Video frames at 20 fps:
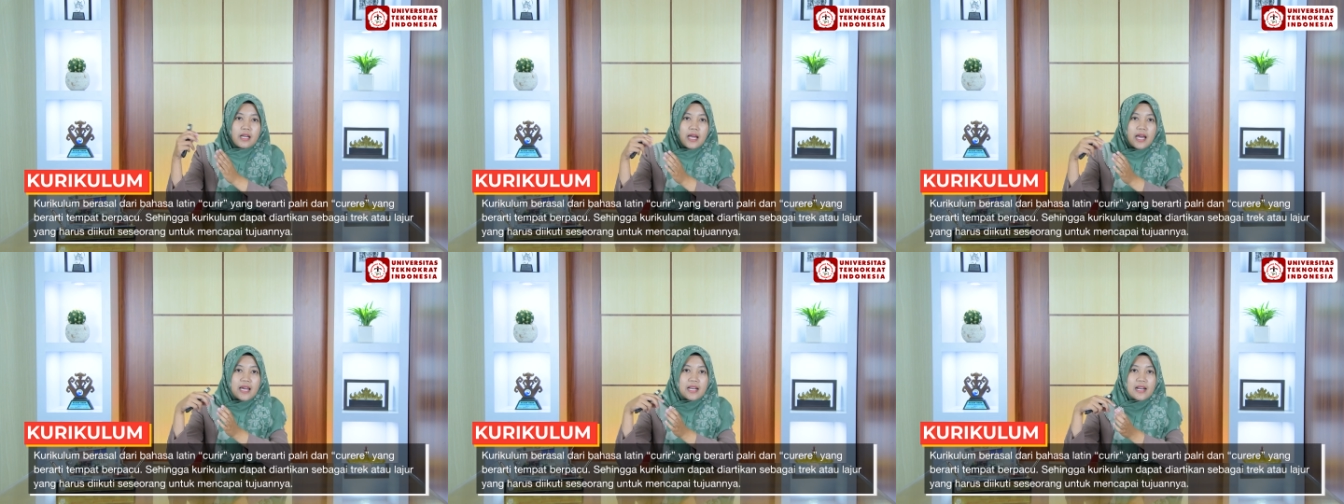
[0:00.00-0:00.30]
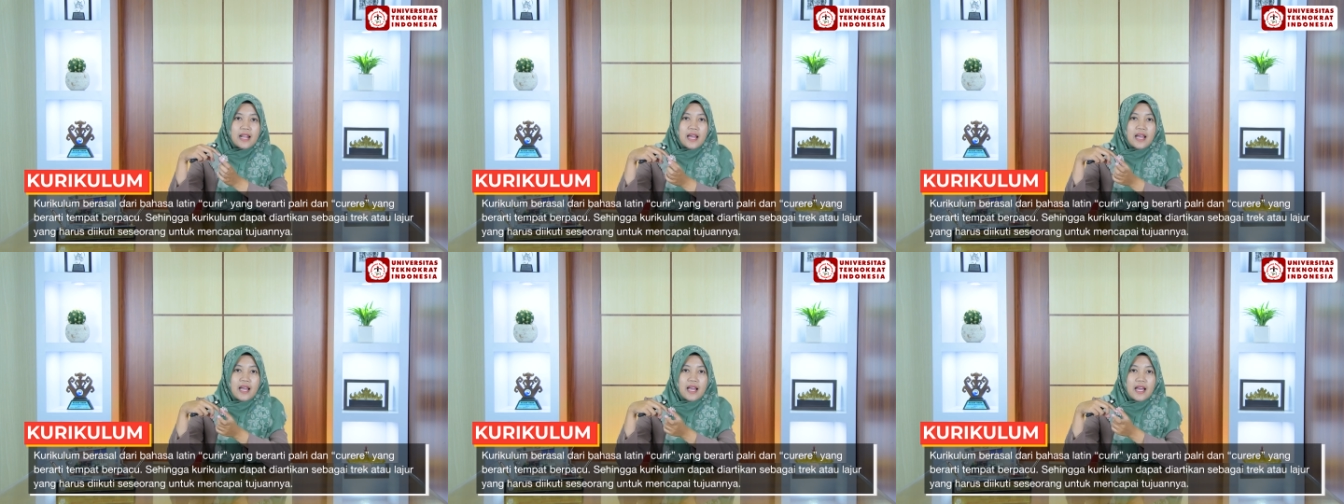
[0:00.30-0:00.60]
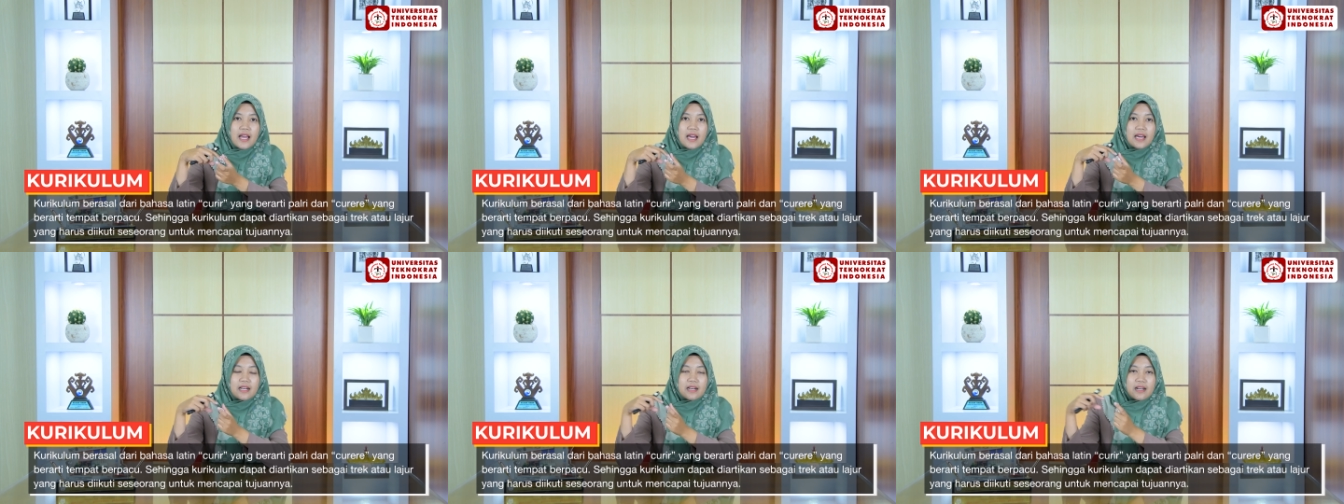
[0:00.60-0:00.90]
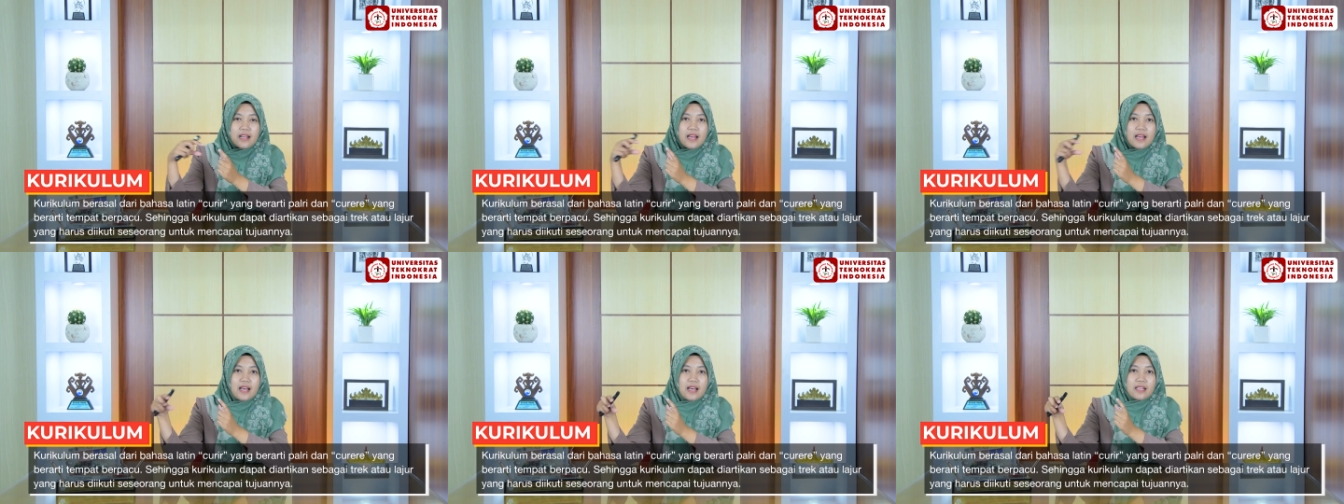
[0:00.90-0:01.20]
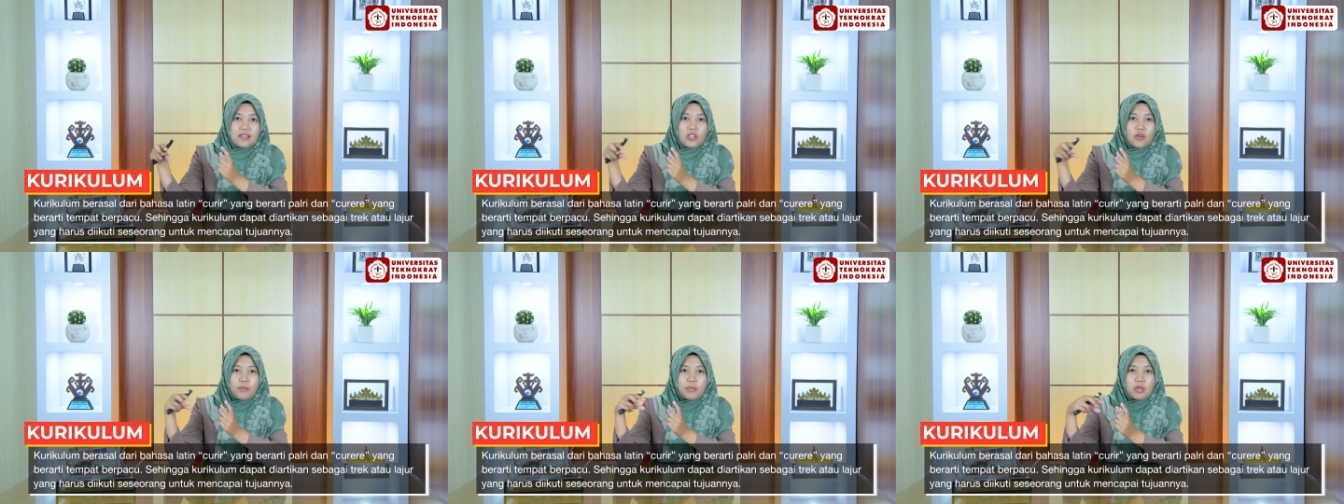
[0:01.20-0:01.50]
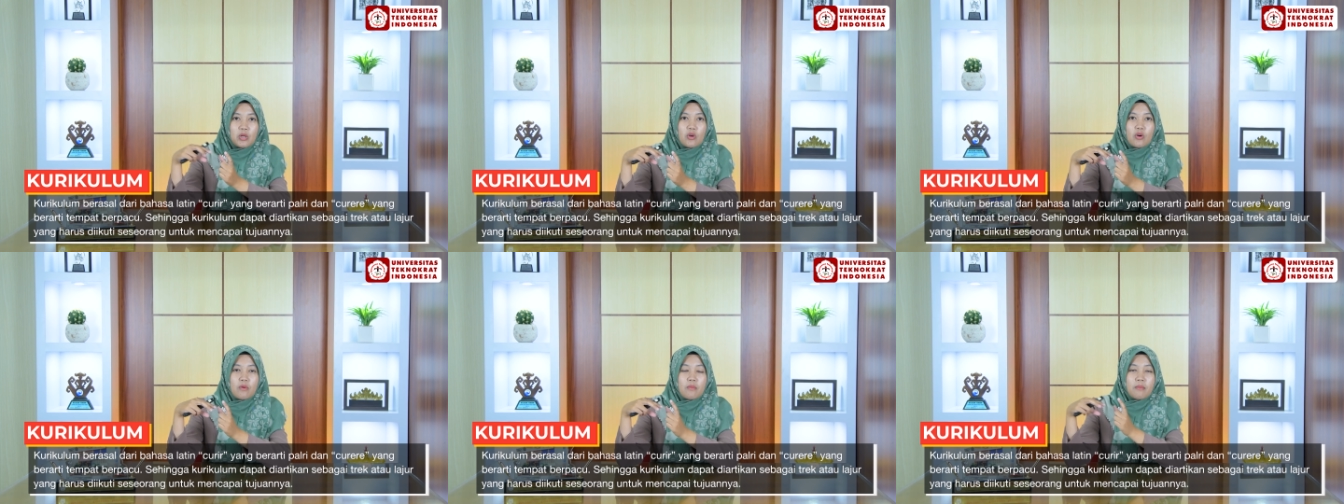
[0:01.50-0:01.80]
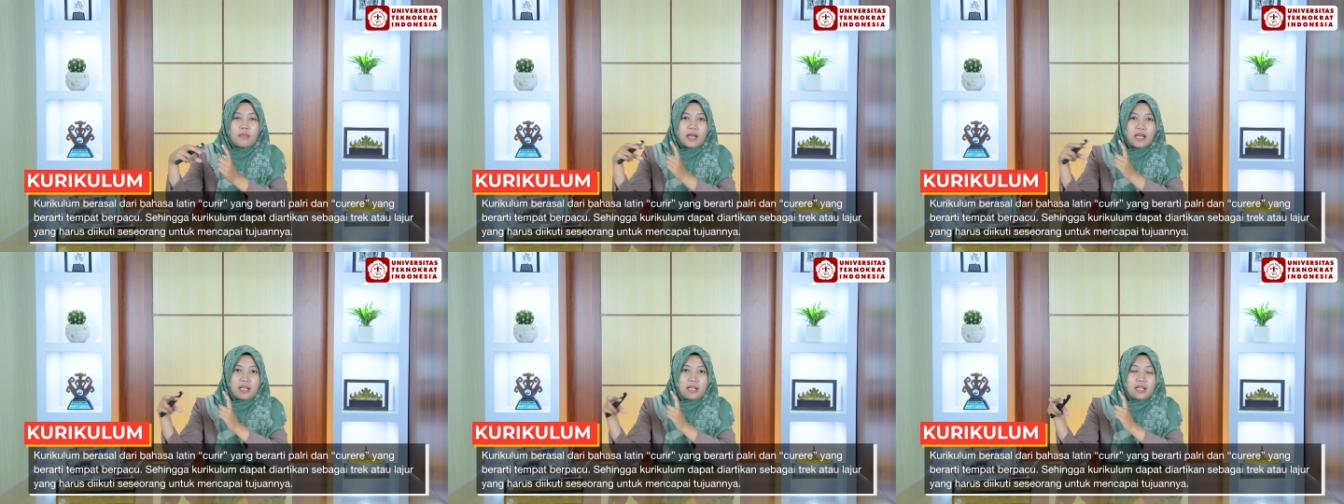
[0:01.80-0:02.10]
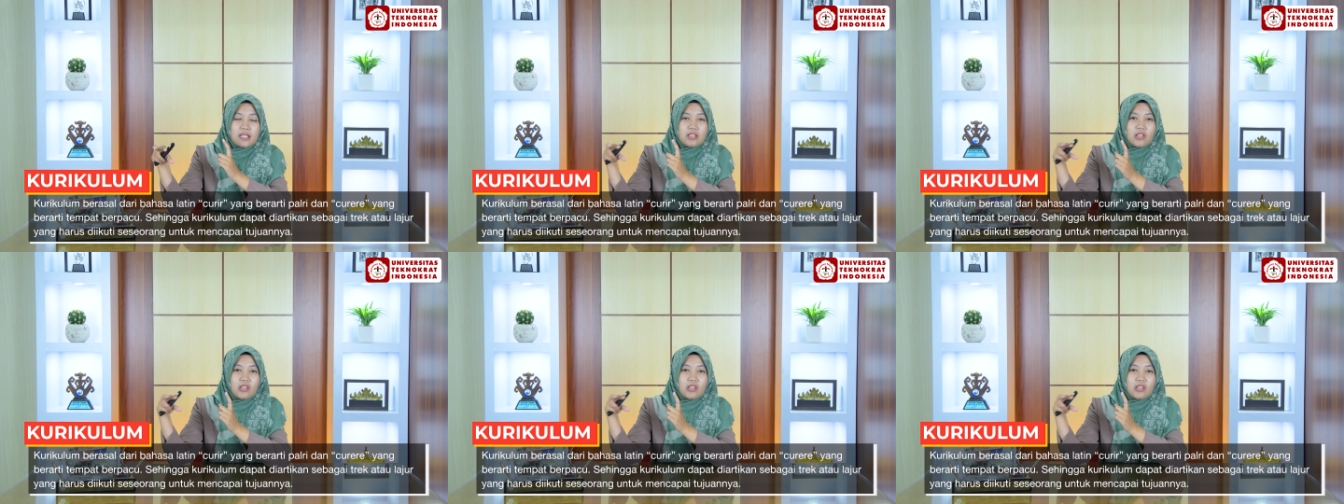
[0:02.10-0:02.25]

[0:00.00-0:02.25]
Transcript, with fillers: Arah-arah atau pedoman